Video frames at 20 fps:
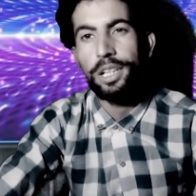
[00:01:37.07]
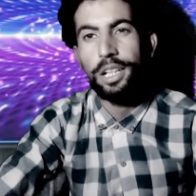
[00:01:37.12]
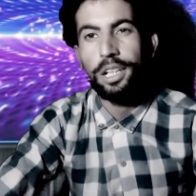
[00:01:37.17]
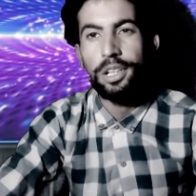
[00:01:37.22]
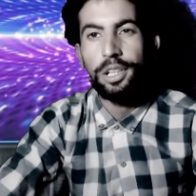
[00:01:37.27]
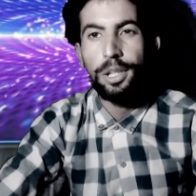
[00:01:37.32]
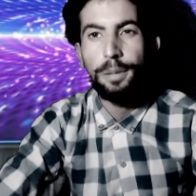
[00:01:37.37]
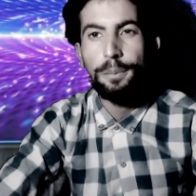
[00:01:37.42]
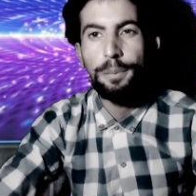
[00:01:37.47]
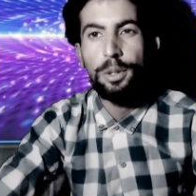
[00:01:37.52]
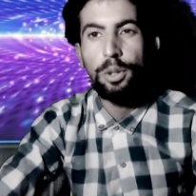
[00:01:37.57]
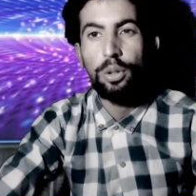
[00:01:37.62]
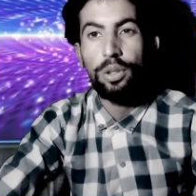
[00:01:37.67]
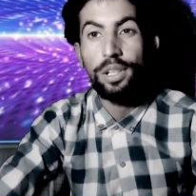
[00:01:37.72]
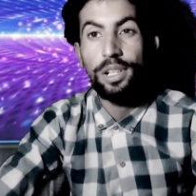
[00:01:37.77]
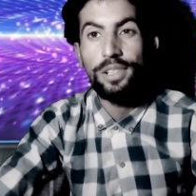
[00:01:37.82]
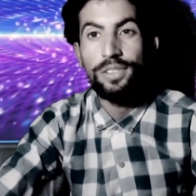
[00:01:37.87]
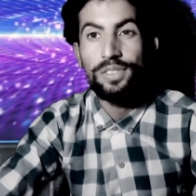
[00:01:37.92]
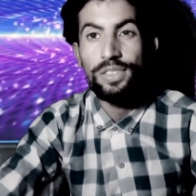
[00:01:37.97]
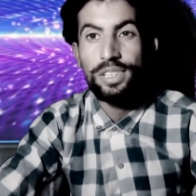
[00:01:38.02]
कि क्रिप्टो
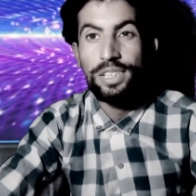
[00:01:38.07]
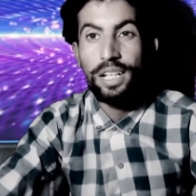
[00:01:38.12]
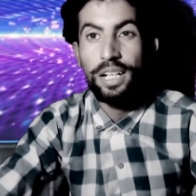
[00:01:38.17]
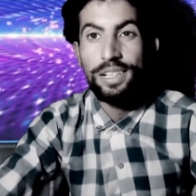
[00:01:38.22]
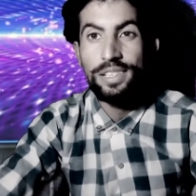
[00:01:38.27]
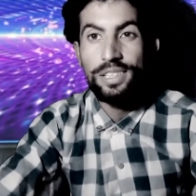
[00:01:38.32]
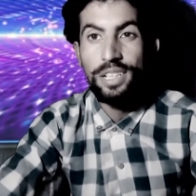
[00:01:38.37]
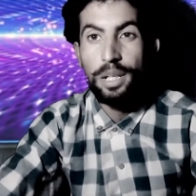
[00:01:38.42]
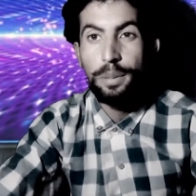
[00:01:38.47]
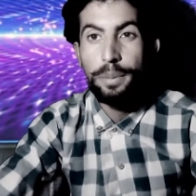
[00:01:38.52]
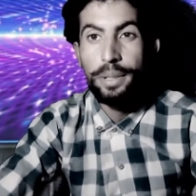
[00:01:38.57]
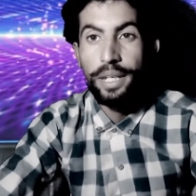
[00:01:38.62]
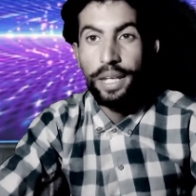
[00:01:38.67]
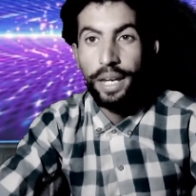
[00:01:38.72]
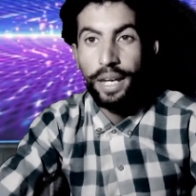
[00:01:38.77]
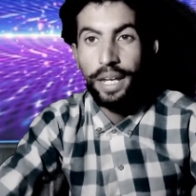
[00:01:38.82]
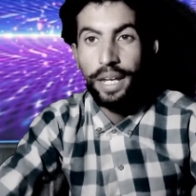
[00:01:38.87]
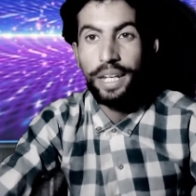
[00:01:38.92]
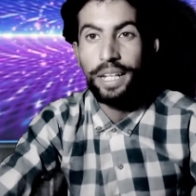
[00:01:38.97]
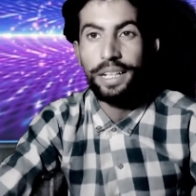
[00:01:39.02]
करेंसी असल में
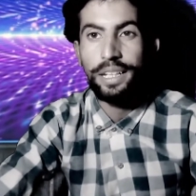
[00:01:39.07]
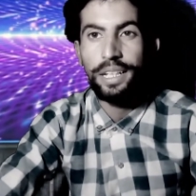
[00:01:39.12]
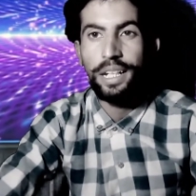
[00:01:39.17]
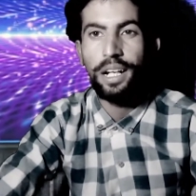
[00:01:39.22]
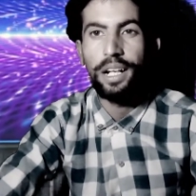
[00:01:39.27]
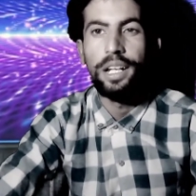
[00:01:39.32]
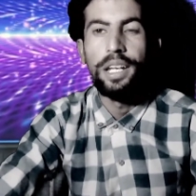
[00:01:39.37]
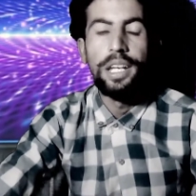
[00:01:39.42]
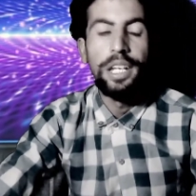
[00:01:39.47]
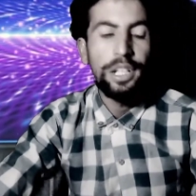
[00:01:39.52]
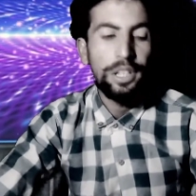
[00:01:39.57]
है क्या